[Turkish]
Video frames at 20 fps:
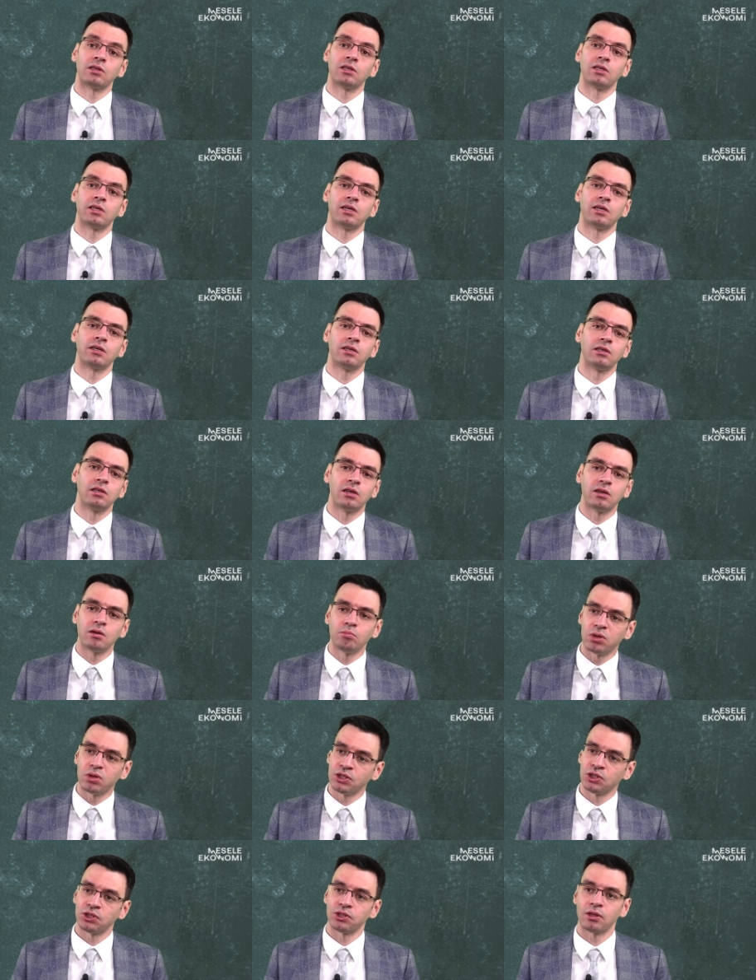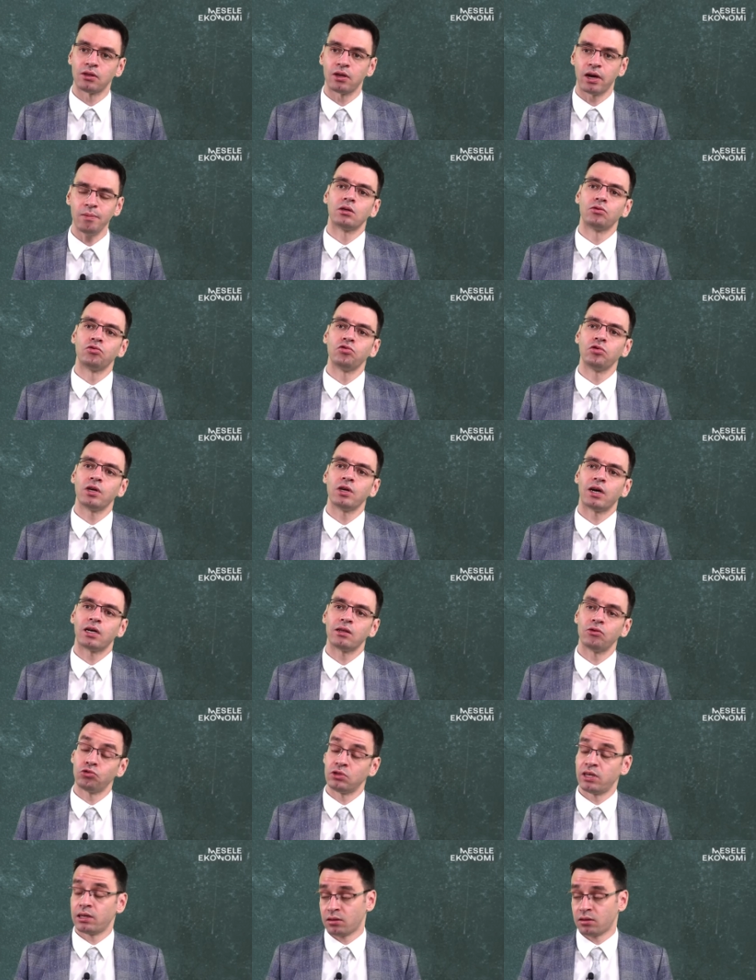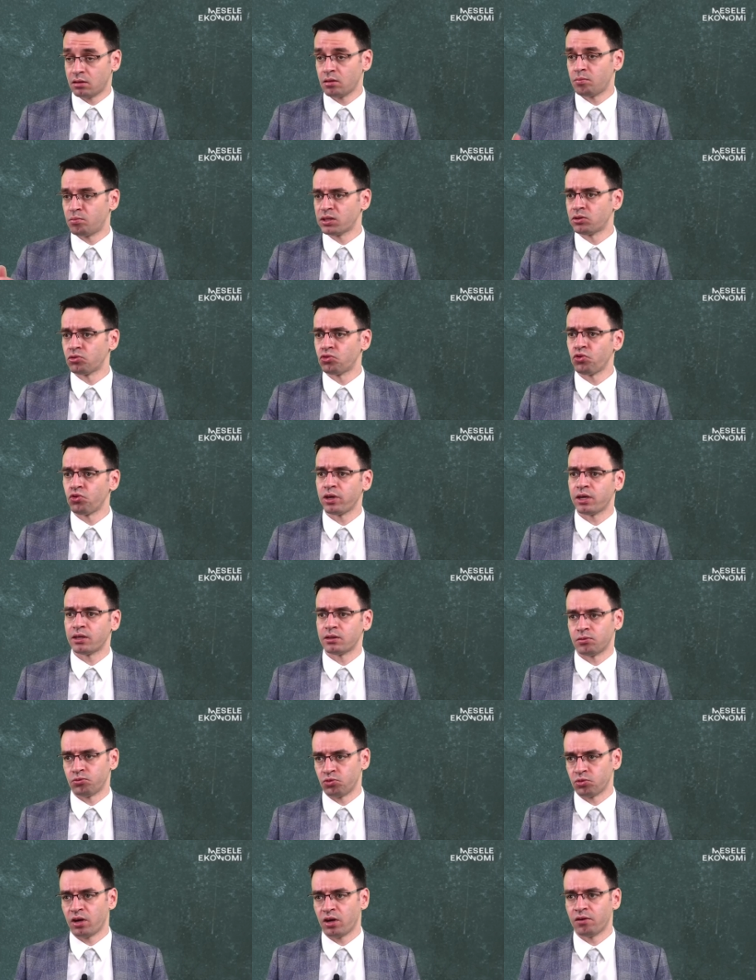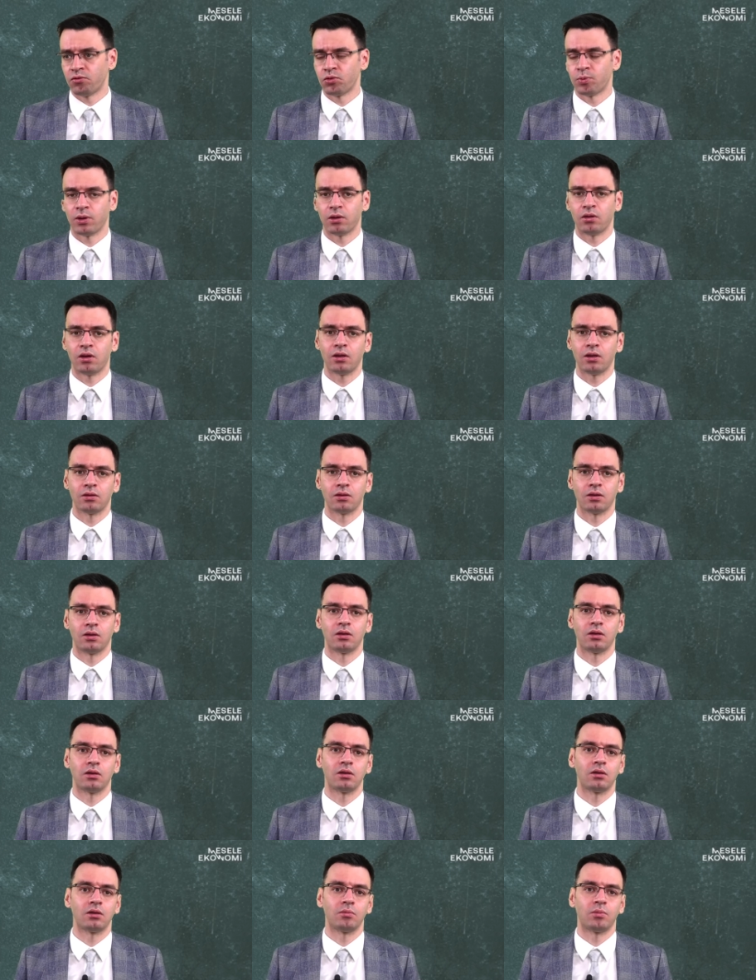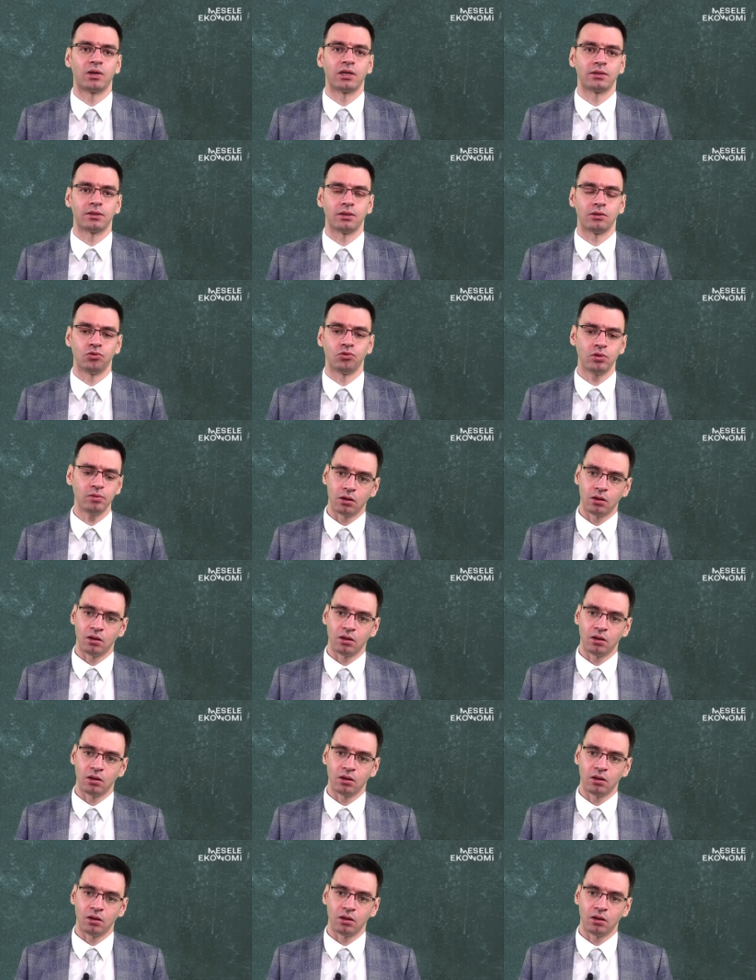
yılların başında dünyada özellikle tabii Batı dünyası burada Avrupa'dan e, bahsediyor.